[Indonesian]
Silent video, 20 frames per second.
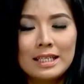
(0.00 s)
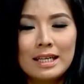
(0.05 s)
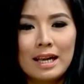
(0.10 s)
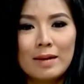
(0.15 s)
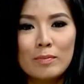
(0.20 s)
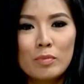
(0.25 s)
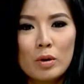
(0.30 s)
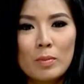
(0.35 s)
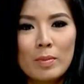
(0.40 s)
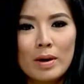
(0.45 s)

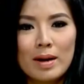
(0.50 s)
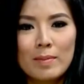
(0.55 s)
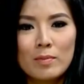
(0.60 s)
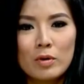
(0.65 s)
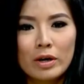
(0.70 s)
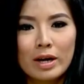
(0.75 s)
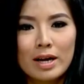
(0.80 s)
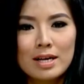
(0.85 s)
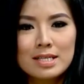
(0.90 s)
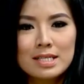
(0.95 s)
dalam Rumah
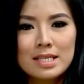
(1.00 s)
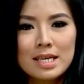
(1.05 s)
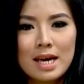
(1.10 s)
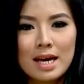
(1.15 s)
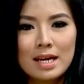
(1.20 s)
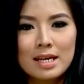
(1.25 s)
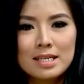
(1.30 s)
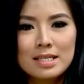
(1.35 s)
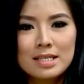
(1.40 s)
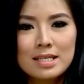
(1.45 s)
Demokrasi
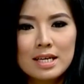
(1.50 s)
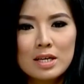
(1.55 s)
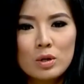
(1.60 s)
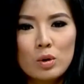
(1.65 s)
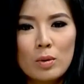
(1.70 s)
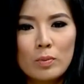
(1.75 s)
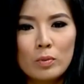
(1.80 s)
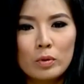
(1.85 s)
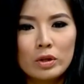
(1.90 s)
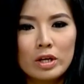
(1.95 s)
edisi
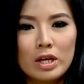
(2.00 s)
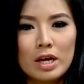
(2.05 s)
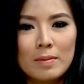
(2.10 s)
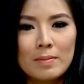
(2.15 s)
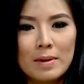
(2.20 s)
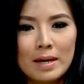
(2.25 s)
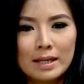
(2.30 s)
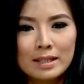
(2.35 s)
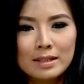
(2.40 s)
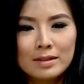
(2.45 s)
23
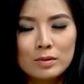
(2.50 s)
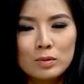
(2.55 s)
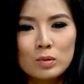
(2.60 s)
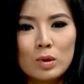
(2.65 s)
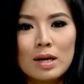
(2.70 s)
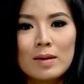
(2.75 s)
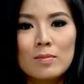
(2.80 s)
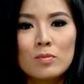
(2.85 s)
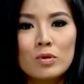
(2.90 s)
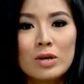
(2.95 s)
Maret
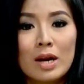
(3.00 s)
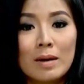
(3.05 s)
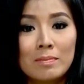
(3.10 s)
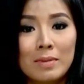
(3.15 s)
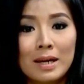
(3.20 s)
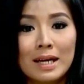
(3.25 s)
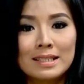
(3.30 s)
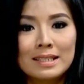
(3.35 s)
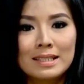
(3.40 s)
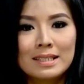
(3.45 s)
2016.
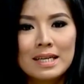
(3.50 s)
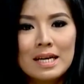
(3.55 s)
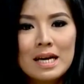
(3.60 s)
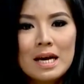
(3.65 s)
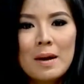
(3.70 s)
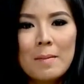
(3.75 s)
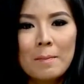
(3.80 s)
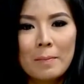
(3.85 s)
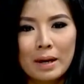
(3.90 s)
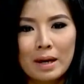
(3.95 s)

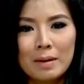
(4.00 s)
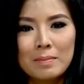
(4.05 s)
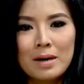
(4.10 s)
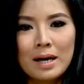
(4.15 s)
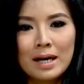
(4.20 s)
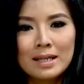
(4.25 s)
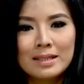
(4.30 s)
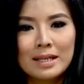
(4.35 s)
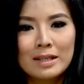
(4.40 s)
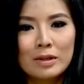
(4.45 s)

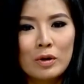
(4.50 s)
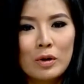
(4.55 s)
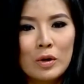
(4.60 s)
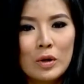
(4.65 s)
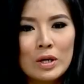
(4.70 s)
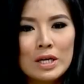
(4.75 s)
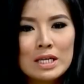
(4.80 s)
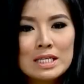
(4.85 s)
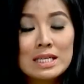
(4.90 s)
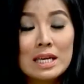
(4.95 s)
Perkembangan
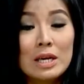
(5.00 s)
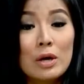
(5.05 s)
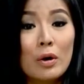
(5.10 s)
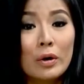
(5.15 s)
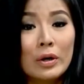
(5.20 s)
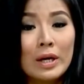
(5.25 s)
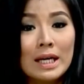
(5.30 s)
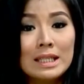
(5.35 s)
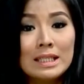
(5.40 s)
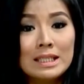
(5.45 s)
teknologi
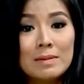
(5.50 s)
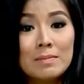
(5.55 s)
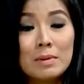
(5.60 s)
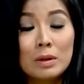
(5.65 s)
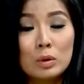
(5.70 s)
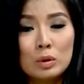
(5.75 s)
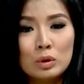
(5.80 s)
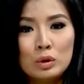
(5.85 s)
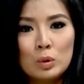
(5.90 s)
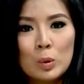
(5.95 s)
seyokianya
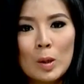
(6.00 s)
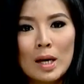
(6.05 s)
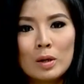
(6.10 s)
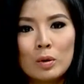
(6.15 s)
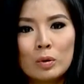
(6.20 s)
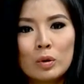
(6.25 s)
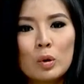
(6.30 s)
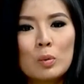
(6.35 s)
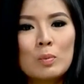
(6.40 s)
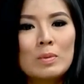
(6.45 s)
bertujuan
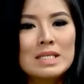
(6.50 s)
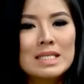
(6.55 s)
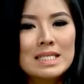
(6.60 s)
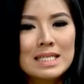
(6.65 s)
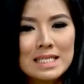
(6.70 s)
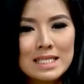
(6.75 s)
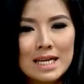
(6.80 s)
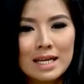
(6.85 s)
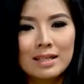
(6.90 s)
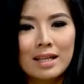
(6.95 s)
untuk
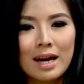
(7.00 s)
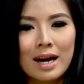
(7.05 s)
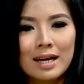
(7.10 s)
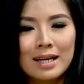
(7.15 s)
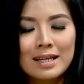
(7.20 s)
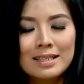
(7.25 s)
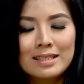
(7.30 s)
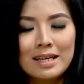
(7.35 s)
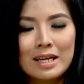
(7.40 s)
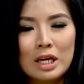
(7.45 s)

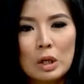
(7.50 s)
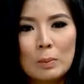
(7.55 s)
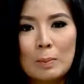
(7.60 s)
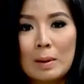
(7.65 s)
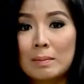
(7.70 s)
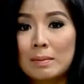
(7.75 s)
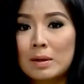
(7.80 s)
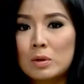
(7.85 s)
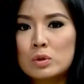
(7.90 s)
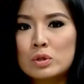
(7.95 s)
mensejahterakan
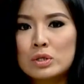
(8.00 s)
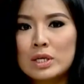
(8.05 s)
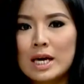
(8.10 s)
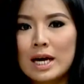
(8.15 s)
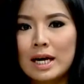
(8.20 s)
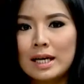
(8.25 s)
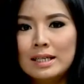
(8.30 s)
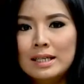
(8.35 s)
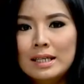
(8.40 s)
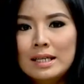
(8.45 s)
kehidupan
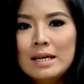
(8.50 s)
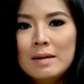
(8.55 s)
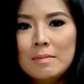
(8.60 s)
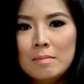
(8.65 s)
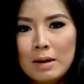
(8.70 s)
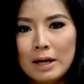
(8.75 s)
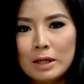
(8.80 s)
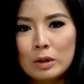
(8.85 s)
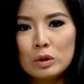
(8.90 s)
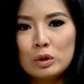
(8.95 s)
manusia.
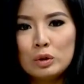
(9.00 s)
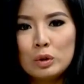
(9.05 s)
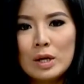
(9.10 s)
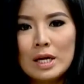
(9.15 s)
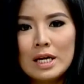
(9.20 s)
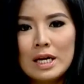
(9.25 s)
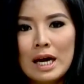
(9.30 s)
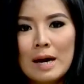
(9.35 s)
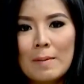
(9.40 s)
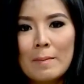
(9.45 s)
Begitu
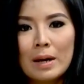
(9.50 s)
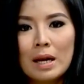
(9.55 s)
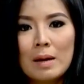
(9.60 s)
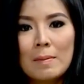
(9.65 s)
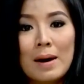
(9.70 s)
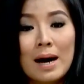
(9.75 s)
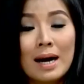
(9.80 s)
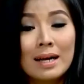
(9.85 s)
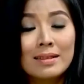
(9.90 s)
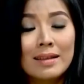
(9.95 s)
juga dengan
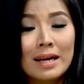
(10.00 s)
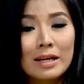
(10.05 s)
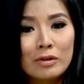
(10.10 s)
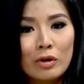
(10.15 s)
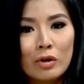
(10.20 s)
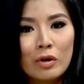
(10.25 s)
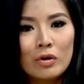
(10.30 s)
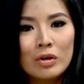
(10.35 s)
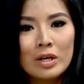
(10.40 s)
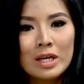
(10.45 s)
perkembangan
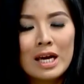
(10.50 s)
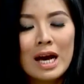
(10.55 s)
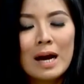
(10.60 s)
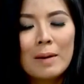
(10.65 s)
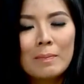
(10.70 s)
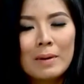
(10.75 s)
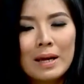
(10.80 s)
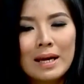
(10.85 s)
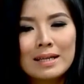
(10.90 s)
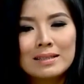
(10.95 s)
teknologi
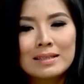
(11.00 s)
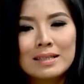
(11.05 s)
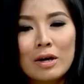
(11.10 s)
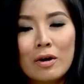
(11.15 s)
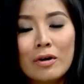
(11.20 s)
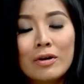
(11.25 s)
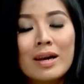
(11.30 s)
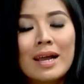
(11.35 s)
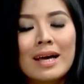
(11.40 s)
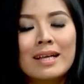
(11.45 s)
aplikasi
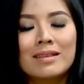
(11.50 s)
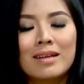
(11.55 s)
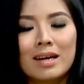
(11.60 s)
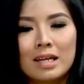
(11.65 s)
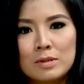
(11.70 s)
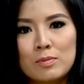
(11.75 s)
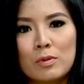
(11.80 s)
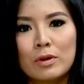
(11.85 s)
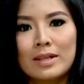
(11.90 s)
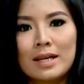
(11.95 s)
online
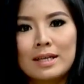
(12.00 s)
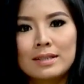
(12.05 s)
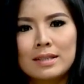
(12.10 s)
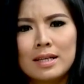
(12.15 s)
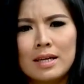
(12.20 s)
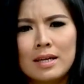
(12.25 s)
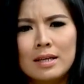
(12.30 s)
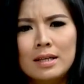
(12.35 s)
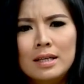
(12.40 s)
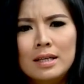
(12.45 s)

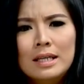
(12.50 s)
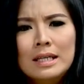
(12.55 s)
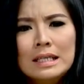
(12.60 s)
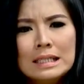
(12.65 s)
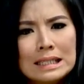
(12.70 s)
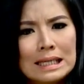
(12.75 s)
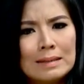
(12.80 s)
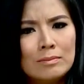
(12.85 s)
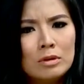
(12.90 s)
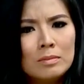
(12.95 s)
transportasi.
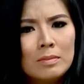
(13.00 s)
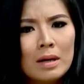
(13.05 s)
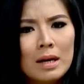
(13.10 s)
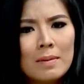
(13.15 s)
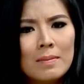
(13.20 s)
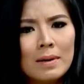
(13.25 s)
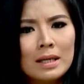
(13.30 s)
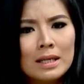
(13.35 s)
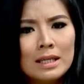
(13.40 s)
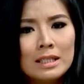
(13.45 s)
Namun
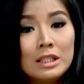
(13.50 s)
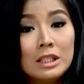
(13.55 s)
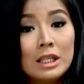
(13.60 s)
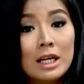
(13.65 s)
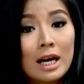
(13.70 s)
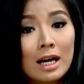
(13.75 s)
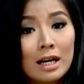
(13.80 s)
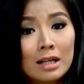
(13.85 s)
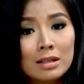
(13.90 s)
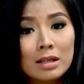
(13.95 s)
bagaimana
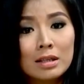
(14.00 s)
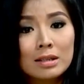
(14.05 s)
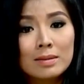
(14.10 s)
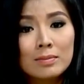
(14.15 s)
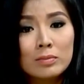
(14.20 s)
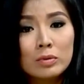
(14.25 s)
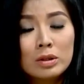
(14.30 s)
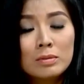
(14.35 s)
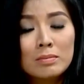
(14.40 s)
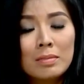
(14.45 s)
jika hal
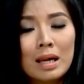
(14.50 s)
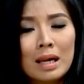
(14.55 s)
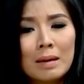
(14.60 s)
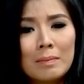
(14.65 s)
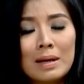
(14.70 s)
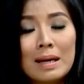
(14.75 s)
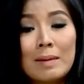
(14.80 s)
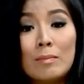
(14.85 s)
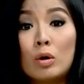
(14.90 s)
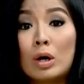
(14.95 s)
tersebut malah
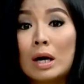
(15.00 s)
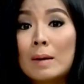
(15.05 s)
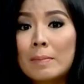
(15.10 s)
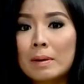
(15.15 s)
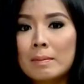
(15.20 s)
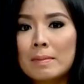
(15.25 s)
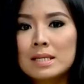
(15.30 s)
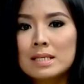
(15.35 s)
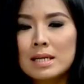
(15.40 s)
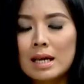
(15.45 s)
menimbulkan
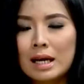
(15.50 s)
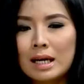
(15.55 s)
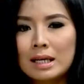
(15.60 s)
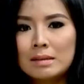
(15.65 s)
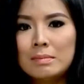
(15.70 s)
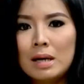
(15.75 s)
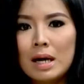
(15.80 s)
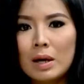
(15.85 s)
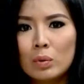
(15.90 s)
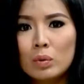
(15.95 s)

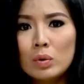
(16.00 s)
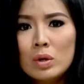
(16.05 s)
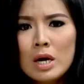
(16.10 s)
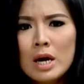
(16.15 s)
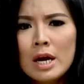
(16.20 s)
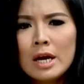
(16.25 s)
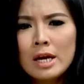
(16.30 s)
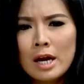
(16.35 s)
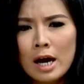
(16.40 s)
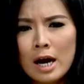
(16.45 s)
permasalahan baru
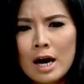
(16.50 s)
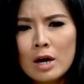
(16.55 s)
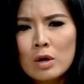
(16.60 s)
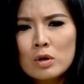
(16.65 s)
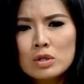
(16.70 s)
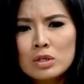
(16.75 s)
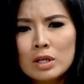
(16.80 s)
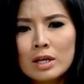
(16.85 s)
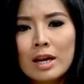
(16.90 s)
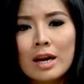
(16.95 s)
yang
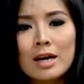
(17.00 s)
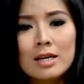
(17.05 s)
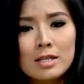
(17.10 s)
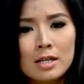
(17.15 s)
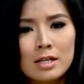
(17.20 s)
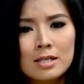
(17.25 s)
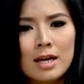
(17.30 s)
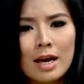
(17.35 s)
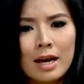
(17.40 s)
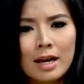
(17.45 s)
harus segera
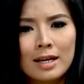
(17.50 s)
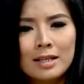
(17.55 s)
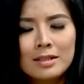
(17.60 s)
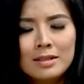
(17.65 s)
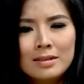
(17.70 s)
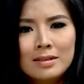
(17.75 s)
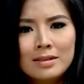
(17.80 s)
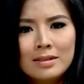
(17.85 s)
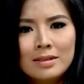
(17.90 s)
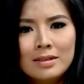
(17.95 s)
diselesaikan?
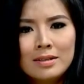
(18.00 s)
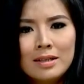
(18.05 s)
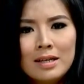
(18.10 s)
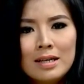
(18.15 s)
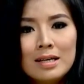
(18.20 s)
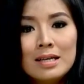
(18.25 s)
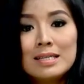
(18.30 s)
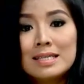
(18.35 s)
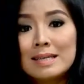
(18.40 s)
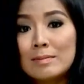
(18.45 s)

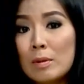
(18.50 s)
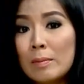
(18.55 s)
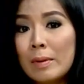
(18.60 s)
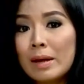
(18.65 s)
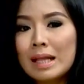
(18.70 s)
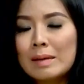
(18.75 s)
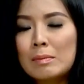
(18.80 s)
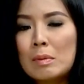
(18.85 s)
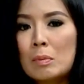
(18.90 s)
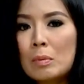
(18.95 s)
Sebelum
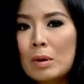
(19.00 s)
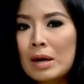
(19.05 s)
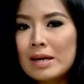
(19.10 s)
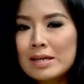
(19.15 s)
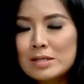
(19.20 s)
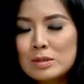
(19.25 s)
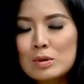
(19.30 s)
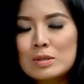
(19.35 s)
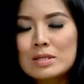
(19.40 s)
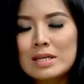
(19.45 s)
kita memulai
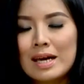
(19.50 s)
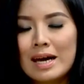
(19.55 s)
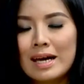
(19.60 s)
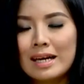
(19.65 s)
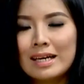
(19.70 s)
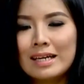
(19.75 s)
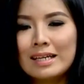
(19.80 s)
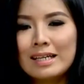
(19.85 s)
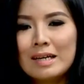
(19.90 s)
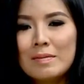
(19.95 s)
diskusi
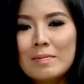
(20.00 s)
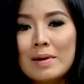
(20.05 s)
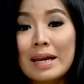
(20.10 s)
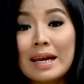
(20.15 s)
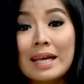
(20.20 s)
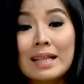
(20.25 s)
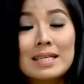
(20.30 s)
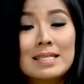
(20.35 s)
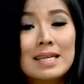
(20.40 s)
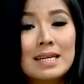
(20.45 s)
hari ini, mari
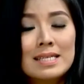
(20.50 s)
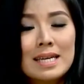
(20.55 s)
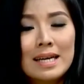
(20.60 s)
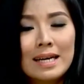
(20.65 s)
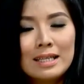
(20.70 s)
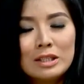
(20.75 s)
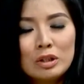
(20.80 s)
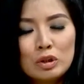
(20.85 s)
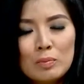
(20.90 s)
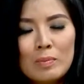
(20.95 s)
kita
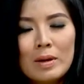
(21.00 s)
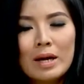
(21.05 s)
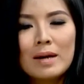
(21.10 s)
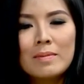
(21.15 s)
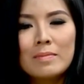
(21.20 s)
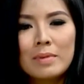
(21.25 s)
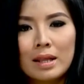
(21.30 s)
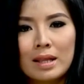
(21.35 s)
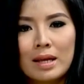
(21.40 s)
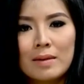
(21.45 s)
saksikan
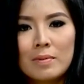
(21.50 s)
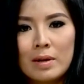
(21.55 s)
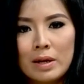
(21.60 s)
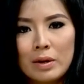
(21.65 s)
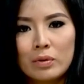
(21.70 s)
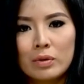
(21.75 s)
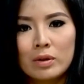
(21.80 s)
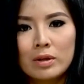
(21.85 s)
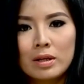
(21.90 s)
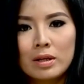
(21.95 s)
cuplikan berita berikut.